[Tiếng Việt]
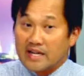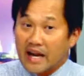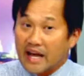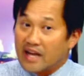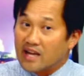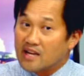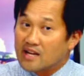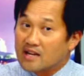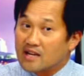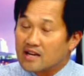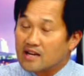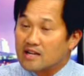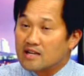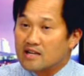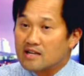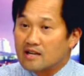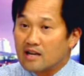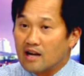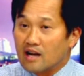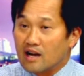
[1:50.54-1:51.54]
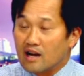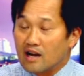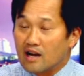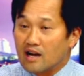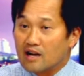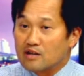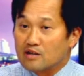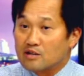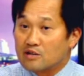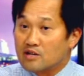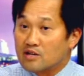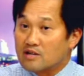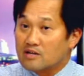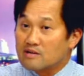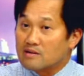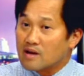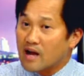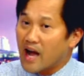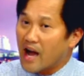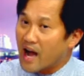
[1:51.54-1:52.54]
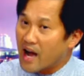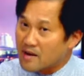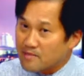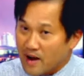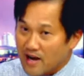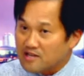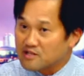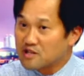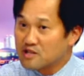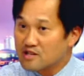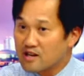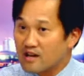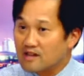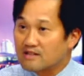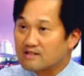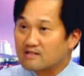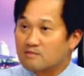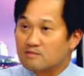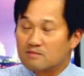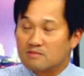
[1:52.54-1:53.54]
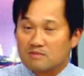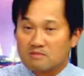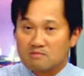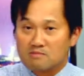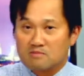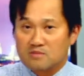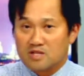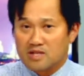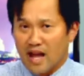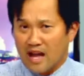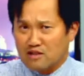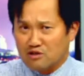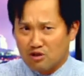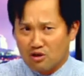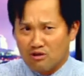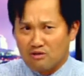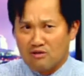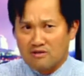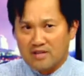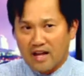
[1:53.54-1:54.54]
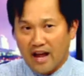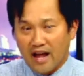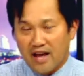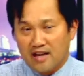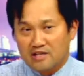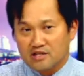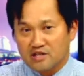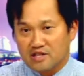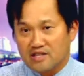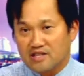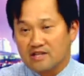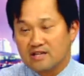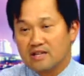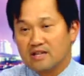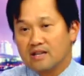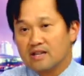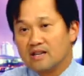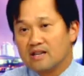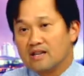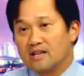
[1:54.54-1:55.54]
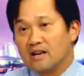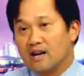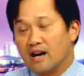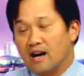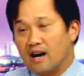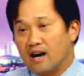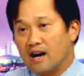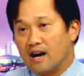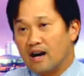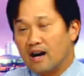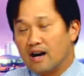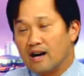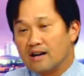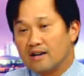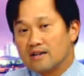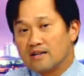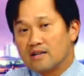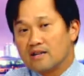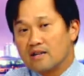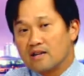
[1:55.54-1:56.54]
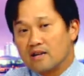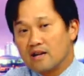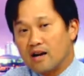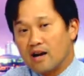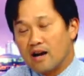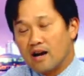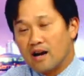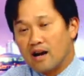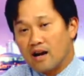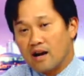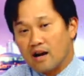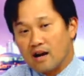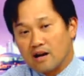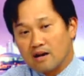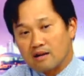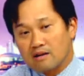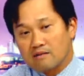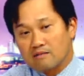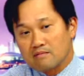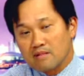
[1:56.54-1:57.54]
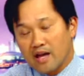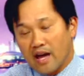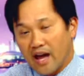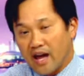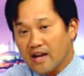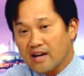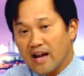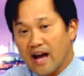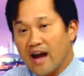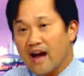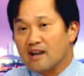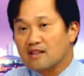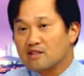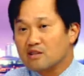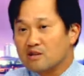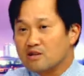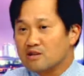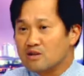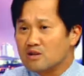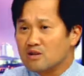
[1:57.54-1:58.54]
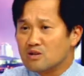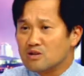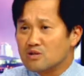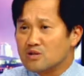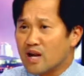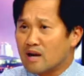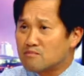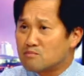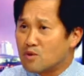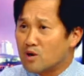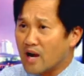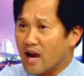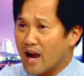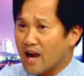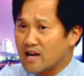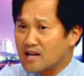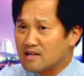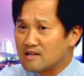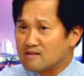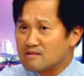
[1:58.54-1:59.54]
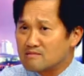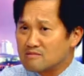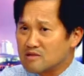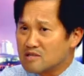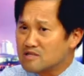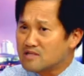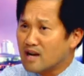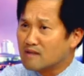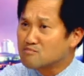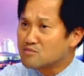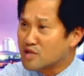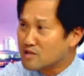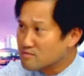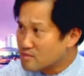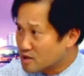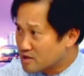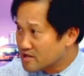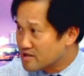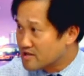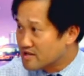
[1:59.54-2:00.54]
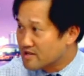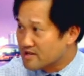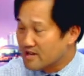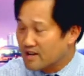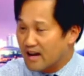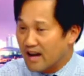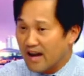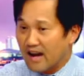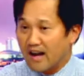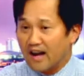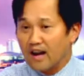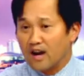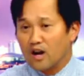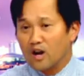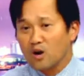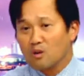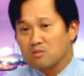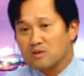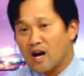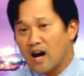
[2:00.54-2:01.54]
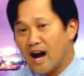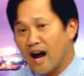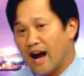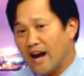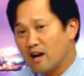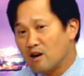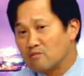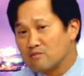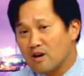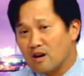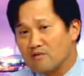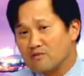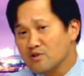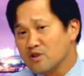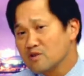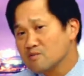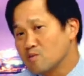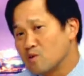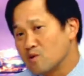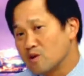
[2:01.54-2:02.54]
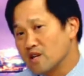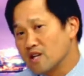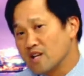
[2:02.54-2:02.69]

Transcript: này uh, được hai bác sĩ Nhật Sato, Taiichi à, à, kể ra từ năm một nghìn chín trăm chín mươi. à, yeah. Lúc đó hai ông đó viết một cái